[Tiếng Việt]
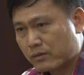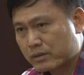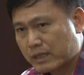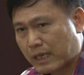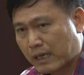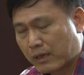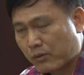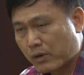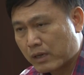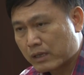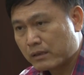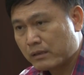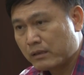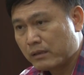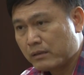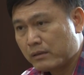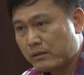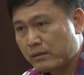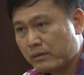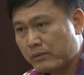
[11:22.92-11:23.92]
trải qua
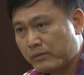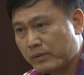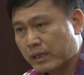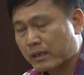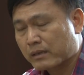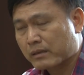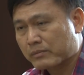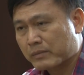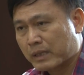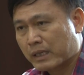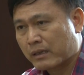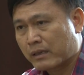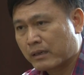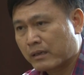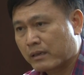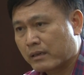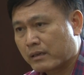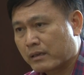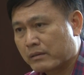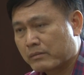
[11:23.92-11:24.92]
cái việc mà
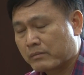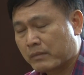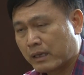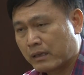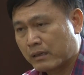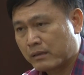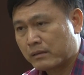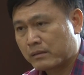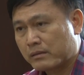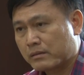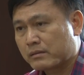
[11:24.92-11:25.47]
mời